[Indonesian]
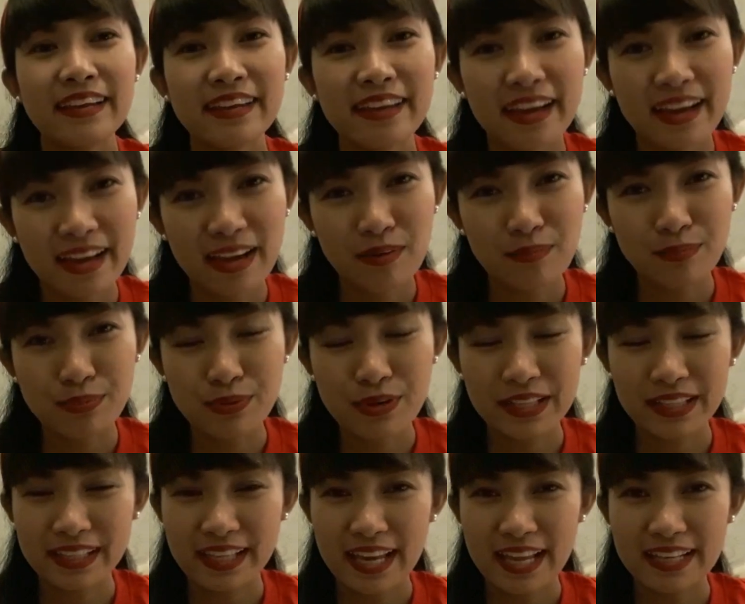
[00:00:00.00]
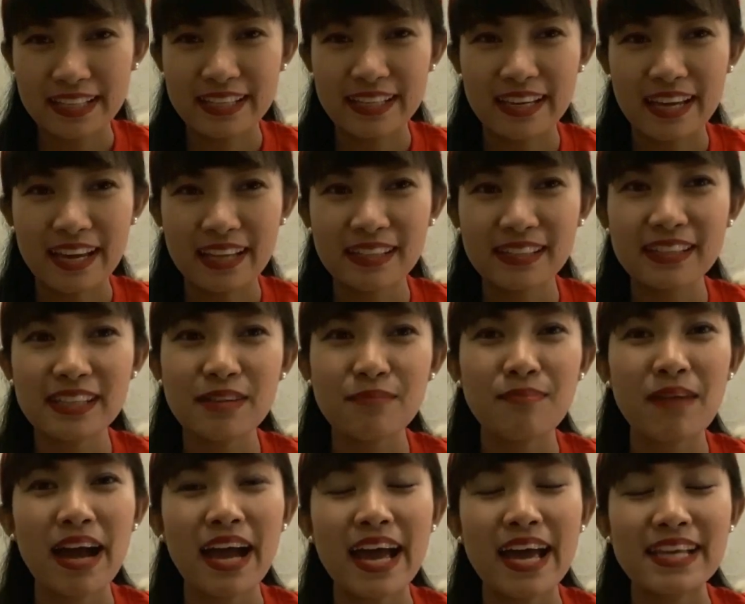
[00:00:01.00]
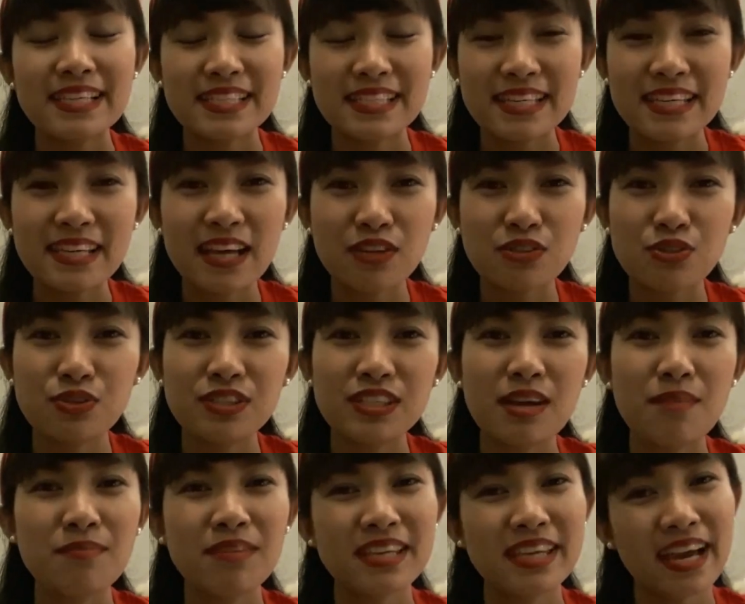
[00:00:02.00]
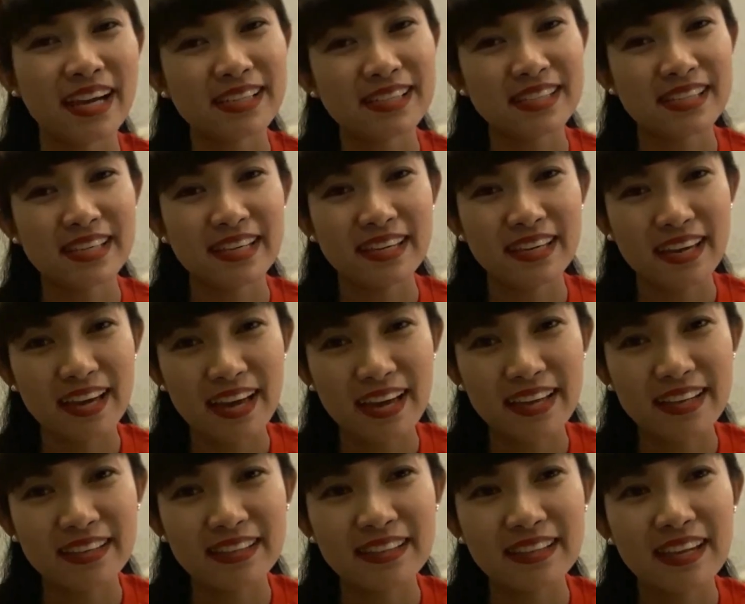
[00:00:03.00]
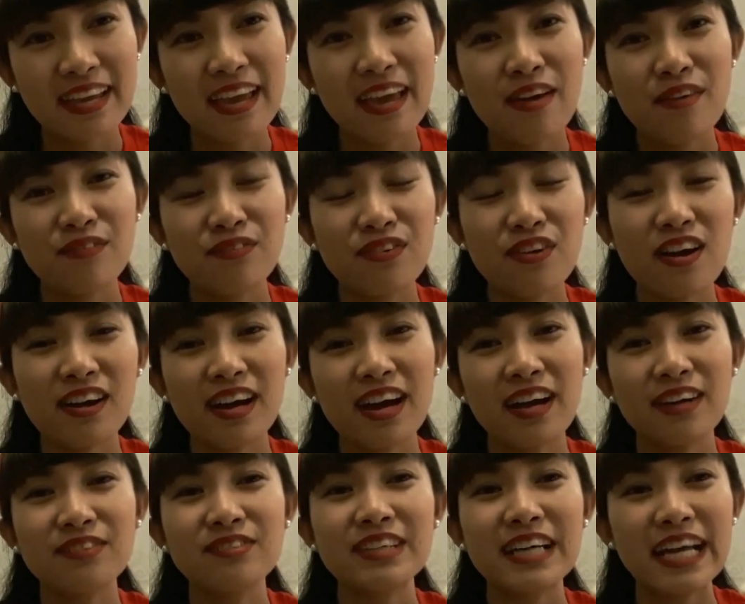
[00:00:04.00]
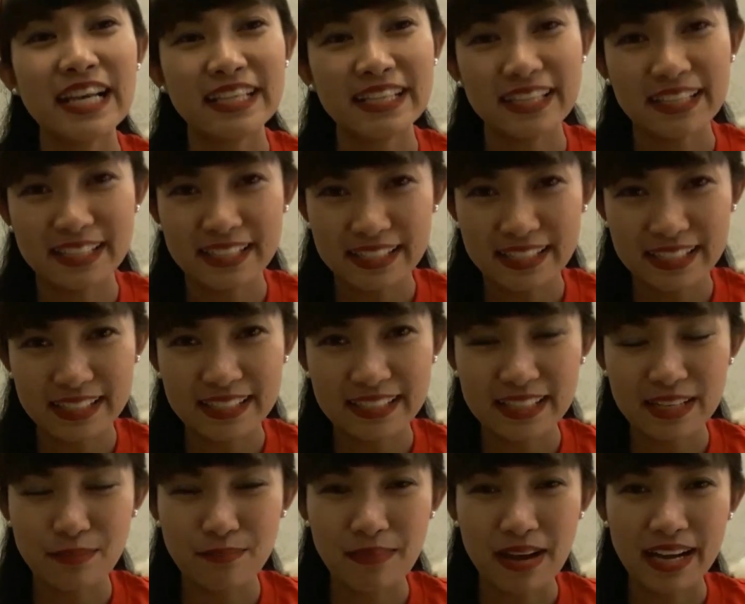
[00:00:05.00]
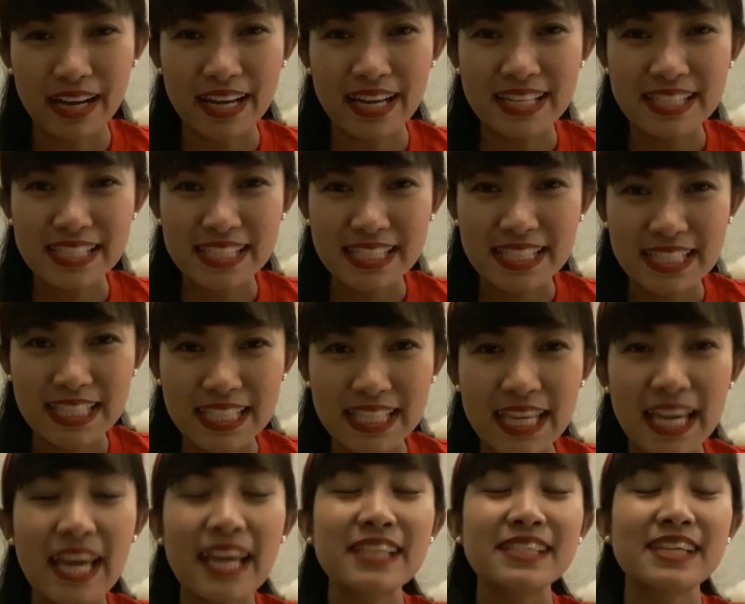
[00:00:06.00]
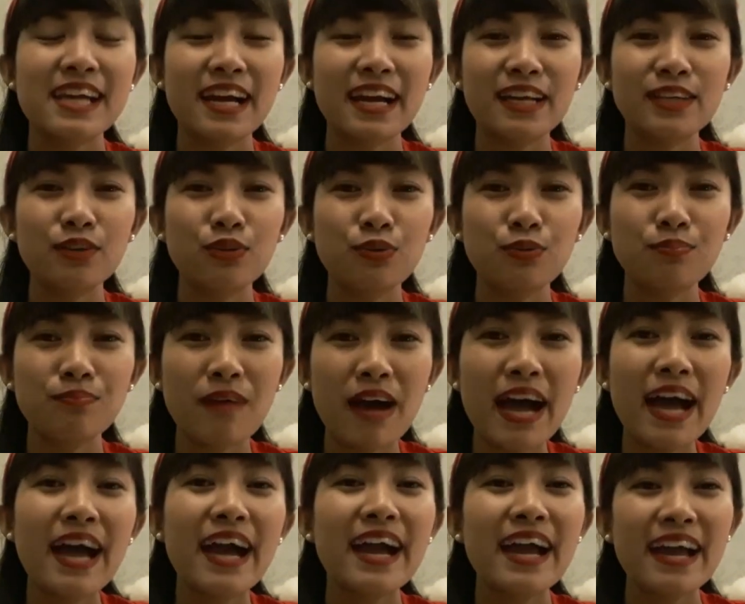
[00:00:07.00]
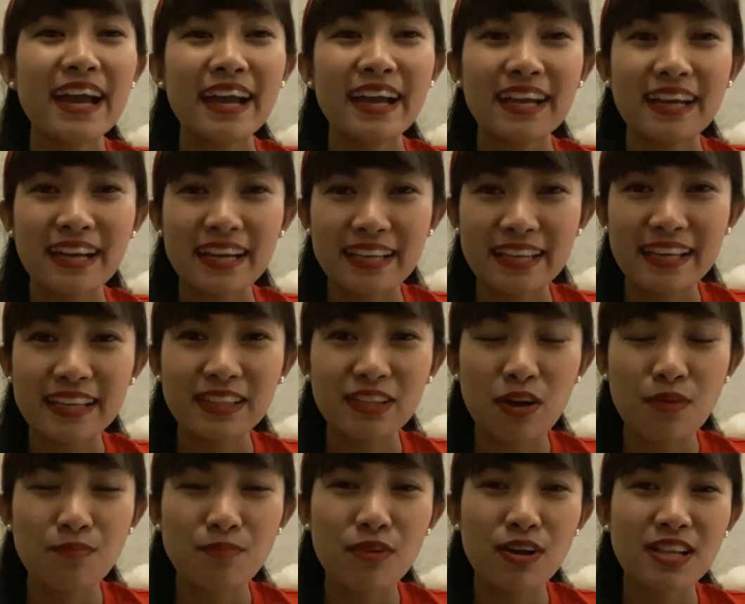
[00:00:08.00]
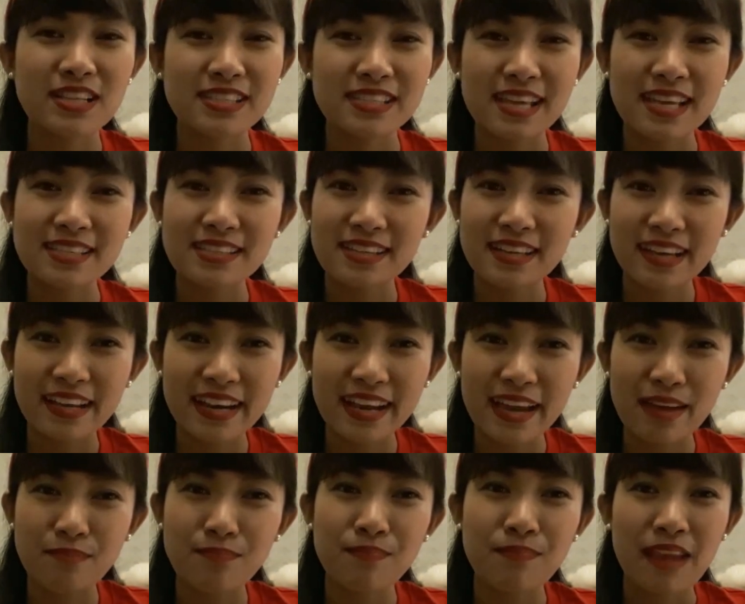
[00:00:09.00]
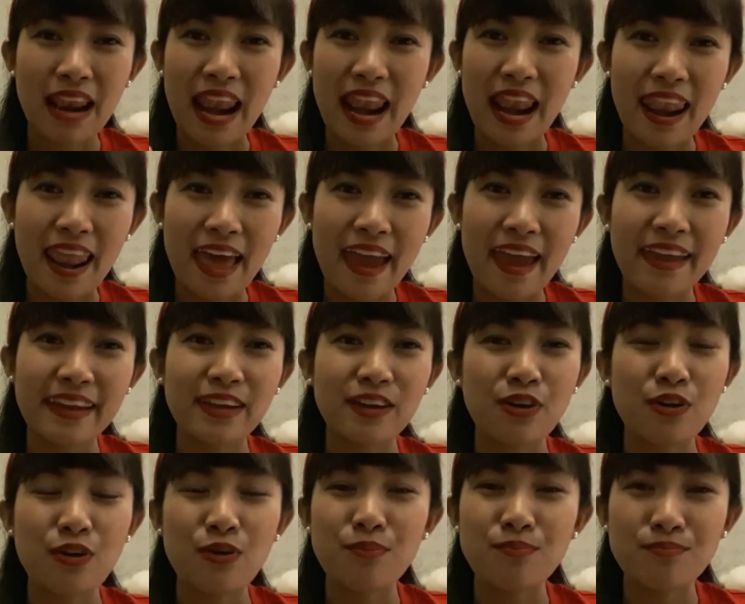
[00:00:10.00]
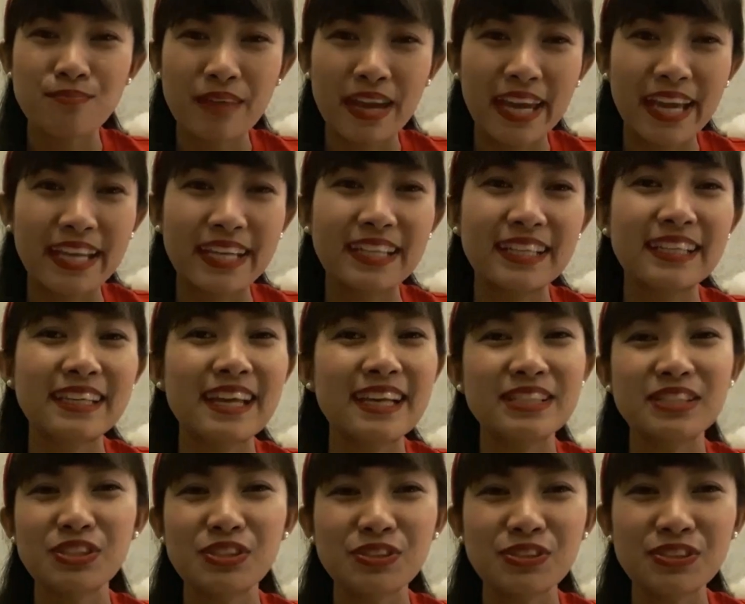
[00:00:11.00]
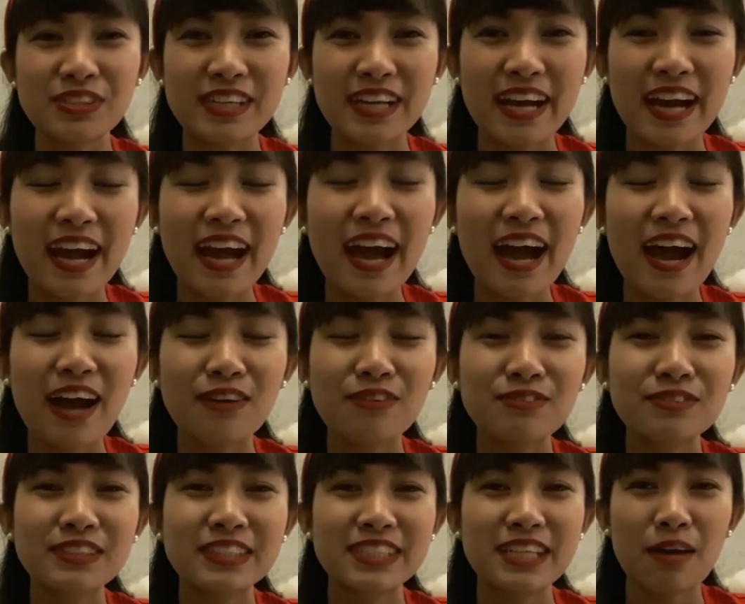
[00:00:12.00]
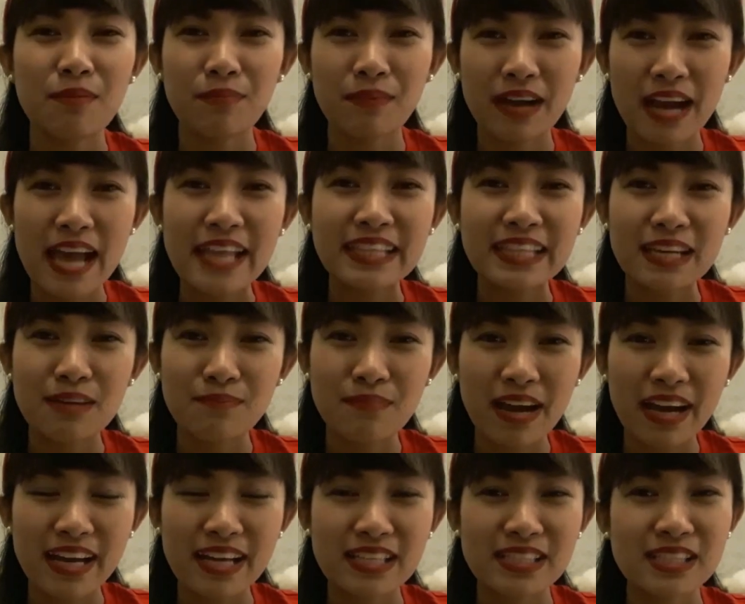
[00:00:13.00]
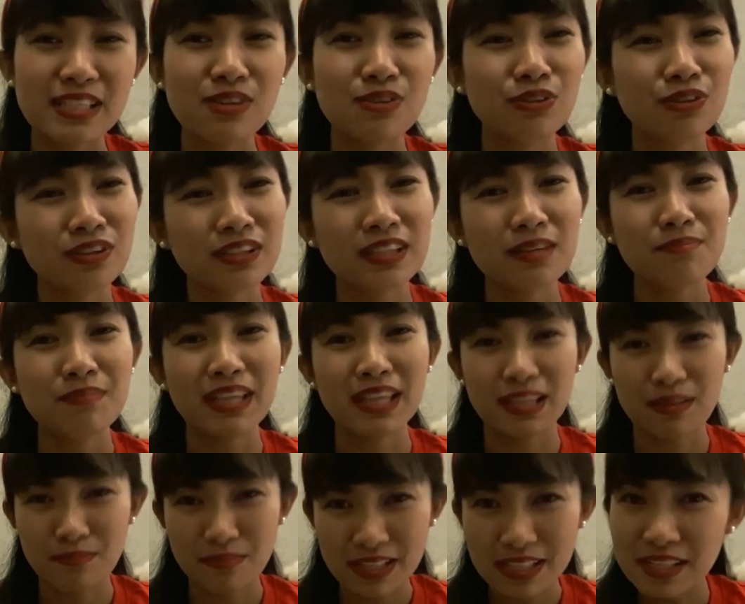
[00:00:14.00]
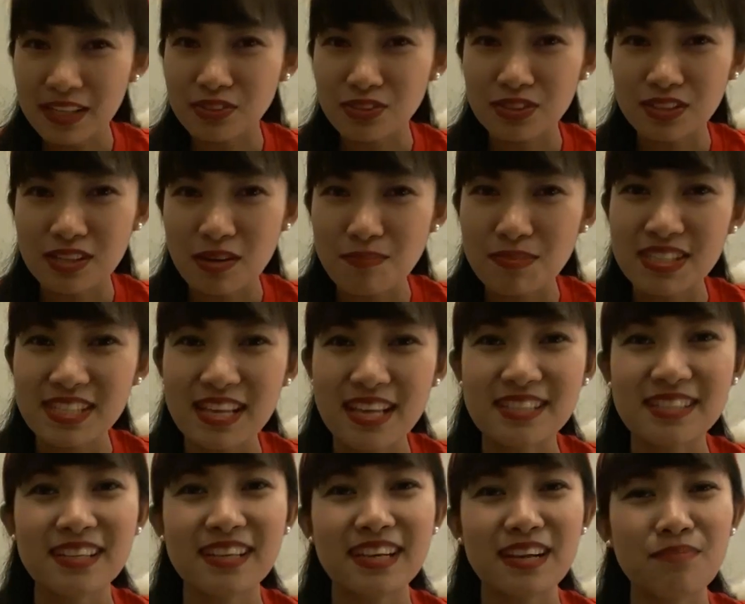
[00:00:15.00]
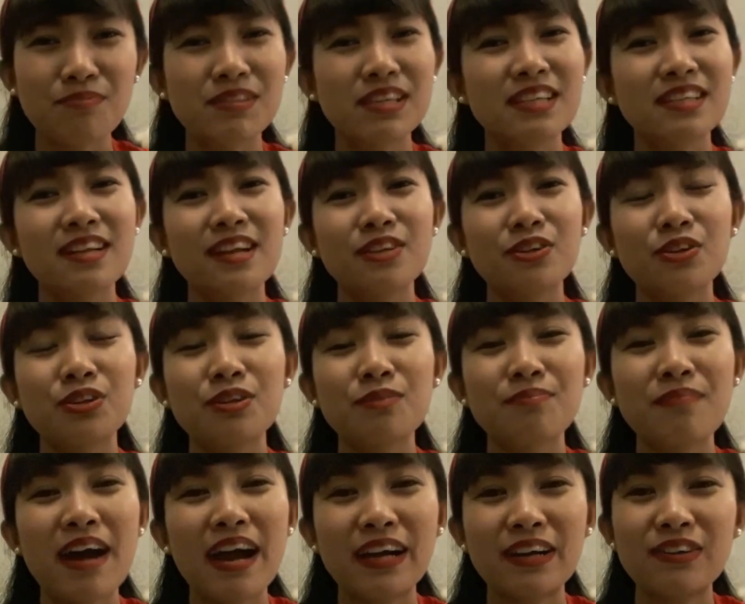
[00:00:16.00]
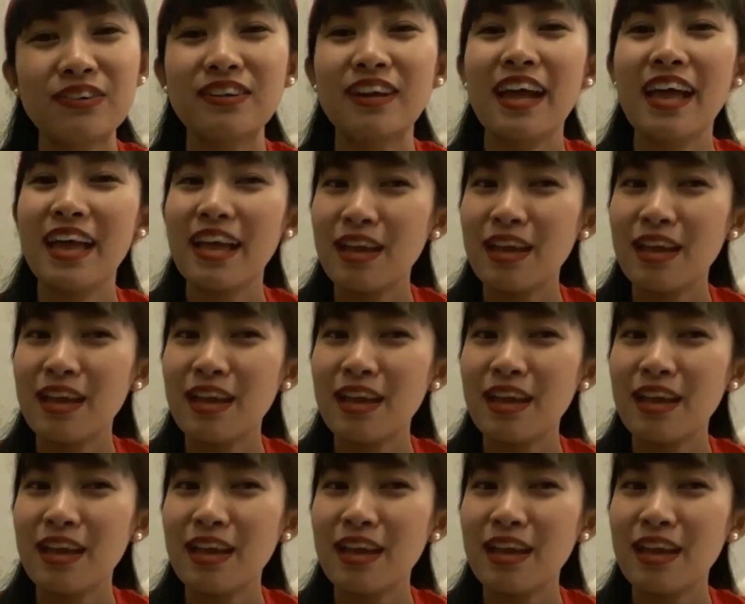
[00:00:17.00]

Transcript: Nah, buat kalian, terima kasih yang sudah menyaksikan vlog aku kali ini. Terima kasih. Jangan lupa klik tombol subscribe, like, komen, dan juga aku ucapkan terima kasih untuk teman-teman yang sudah subscribe channel YouTube aku.